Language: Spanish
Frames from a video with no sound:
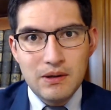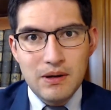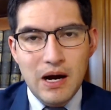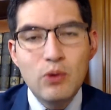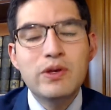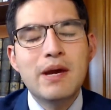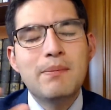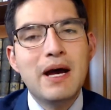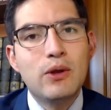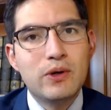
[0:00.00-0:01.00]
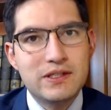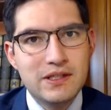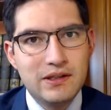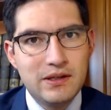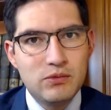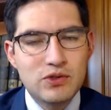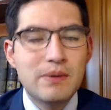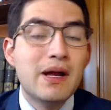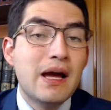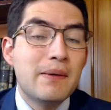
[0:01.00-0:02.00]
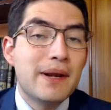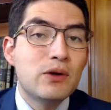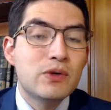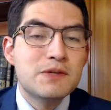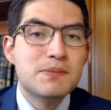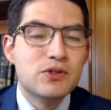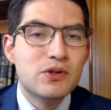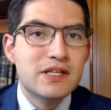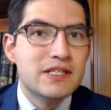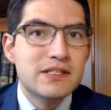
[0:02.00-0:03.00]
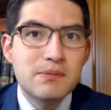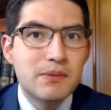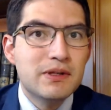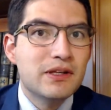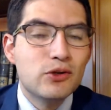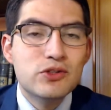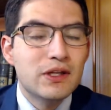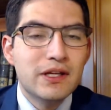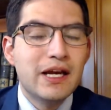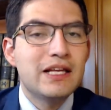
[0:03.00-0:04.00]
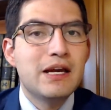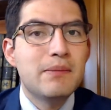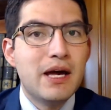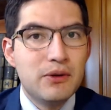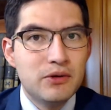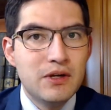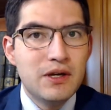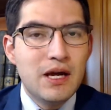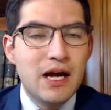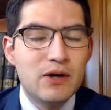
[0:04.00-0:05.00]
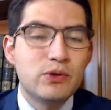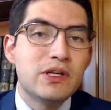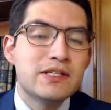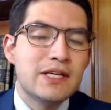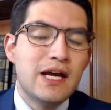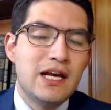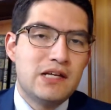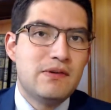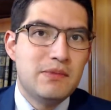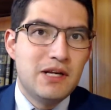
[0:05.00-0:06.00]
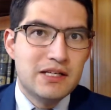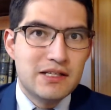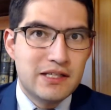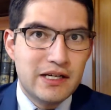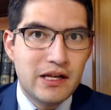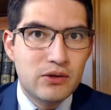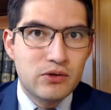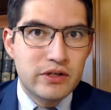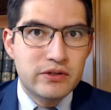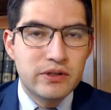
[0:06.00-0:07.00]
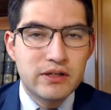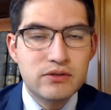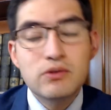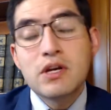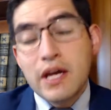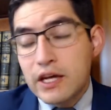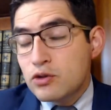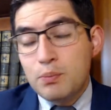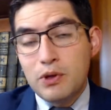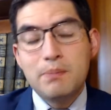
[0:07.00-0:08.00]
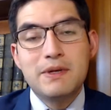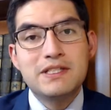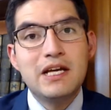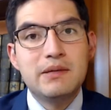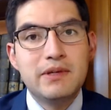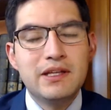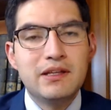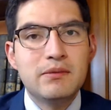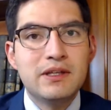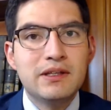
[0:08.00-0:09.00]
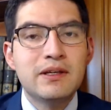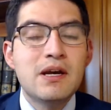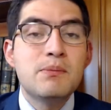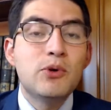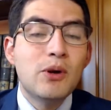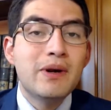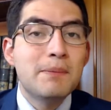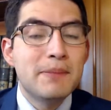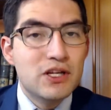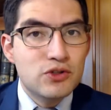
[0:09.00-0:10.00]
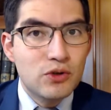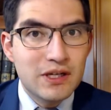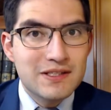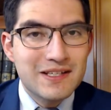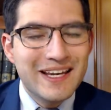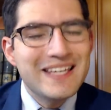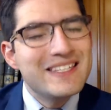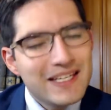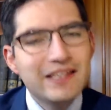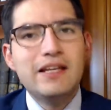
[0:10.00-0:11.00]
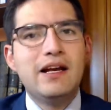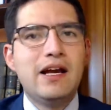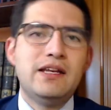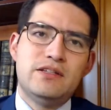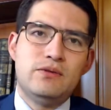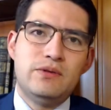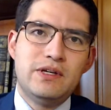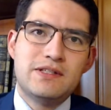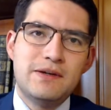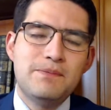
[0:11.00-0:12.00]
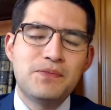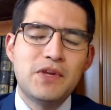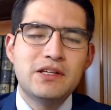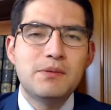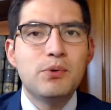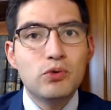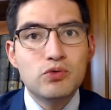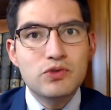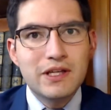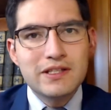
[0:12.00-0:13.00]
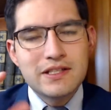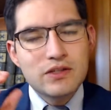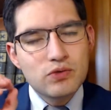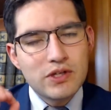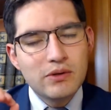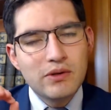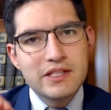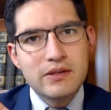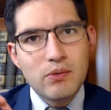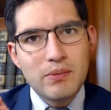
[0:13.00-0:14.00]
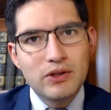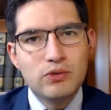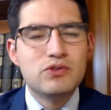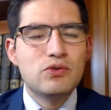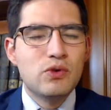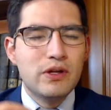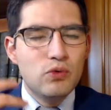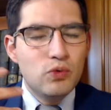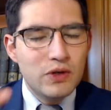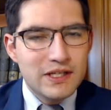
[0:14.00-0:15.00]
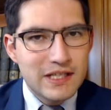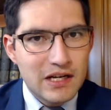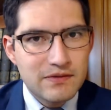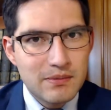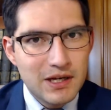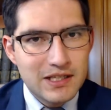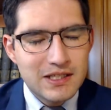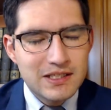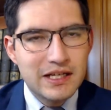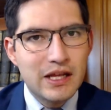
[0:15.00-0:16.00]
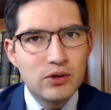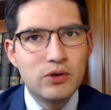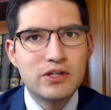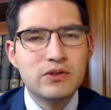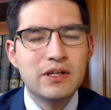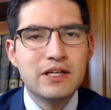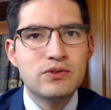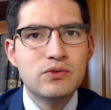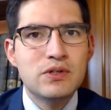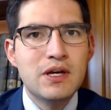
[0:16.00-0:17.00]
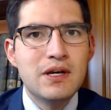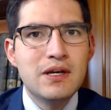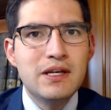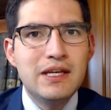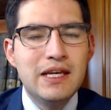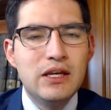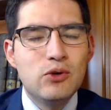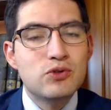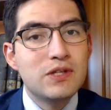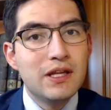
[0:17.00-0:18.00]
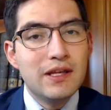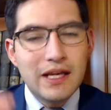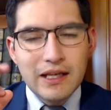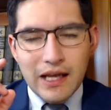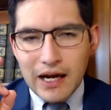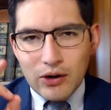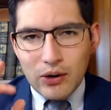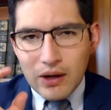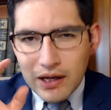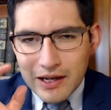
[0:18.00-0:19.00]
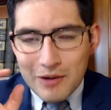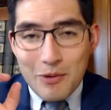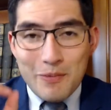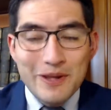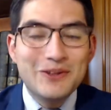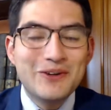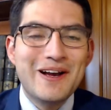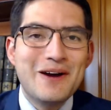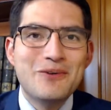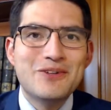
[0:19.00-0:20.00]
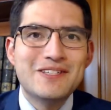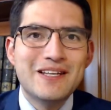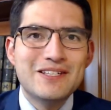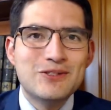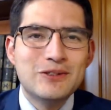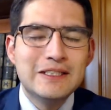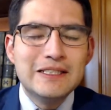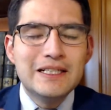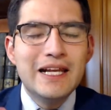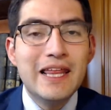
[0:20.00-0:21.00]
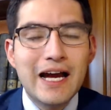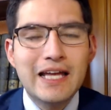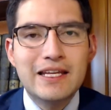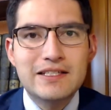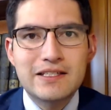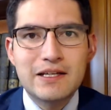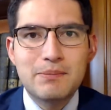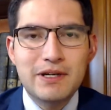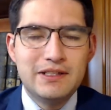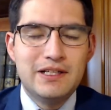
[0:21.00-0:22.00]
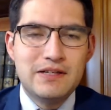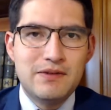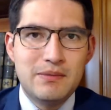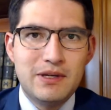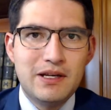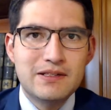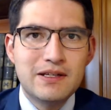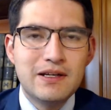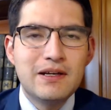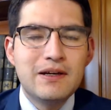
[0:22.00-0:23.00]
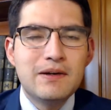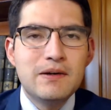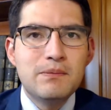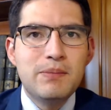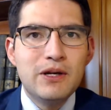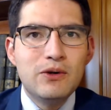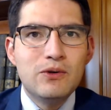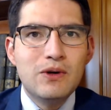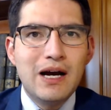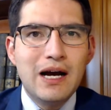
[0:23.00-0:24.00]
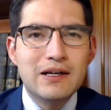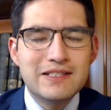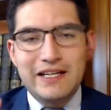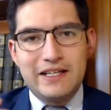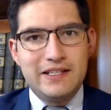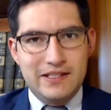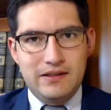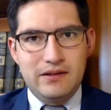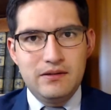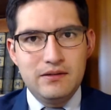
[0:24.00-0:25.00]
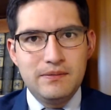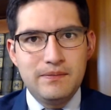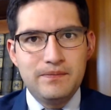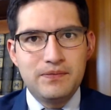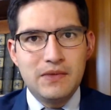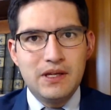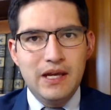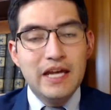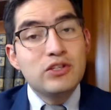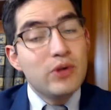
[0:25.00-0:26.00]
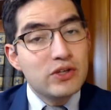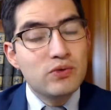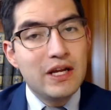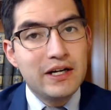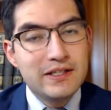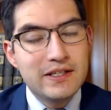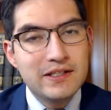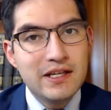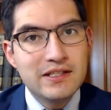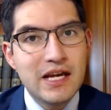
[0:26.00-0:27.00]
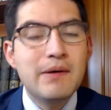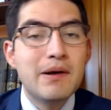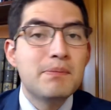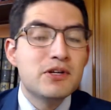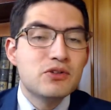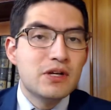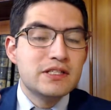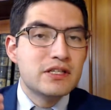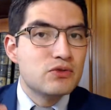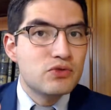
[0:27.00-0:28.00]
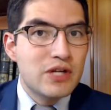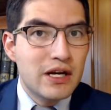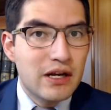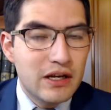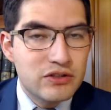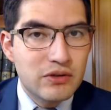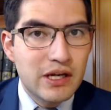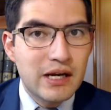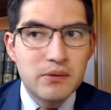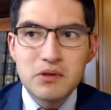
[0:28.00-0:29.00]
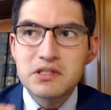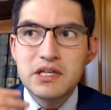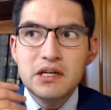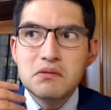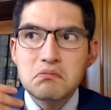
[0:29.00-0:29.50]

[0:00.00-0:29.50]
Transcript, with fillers: a un llamado que sentimos. Habrá, habrá algunas personas que simplemente no sienten el llamado a unirse a las familias del Sagrado Corazón de Jesús. Eso puede pasar, evidentemente. Pero habrá personas que sí tienen ganas de unirse. De pronto usted está escuchando en este momento esto de únase a las familias del Sagrado Corazón de Jesús y usted en, en el momento que acabo de decir esto le da ganas de ser parte de las familias. Pero se resiste. Eso ya es una resistencia. Habrá personas que escuchan esto que acabo de decir y